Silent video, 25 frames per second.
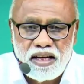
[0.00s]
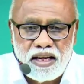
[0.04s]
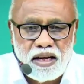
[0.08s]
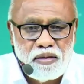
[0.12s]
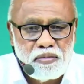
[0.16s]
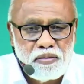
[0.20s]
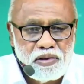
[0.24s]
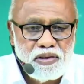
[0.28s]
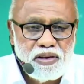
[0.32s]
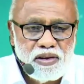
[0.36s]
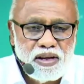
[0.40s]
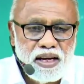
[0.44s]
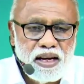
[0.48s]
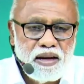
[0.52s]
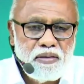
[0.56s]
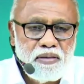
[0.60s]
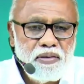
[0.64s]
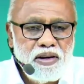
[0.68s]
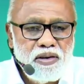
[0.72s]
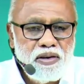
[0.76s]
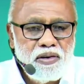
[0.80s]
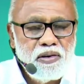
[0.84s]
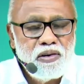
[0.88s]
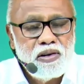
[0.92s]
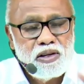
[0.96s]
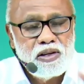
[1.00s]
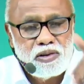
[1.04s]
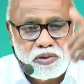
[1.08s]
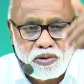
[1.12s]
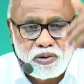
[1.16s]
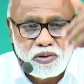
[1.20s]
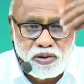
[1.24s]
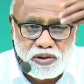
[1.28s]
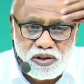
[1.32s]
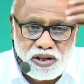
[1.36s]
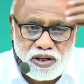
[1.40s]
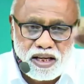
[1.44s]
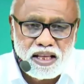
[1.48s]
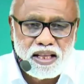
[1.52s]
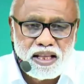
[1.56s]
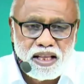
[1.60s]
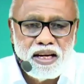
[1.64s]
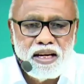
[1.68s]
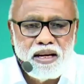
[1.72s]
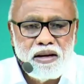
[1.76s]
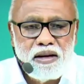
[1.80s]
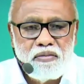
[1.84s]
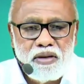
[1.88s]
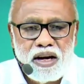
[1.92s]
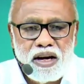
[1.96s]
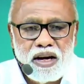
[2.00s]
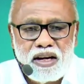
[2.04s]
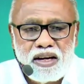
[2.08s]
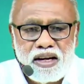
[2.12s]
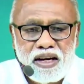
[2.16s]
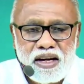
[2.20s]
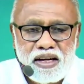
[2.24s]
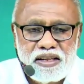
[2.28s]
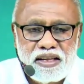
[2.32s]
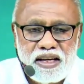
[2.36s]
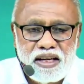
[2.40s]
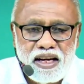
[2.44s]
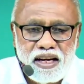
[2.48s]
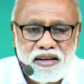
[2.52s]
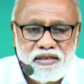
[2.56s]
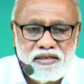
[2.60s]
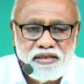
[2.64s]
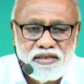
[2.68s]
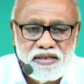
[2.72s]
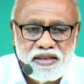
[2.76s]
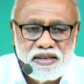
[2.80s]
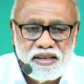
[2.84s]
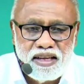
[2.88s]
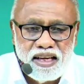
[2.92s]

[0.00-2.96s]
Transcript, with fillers: నా ముందు నిలబడ్డ వాళ్ళని చూసే కదా నేను మాట్లాడతాను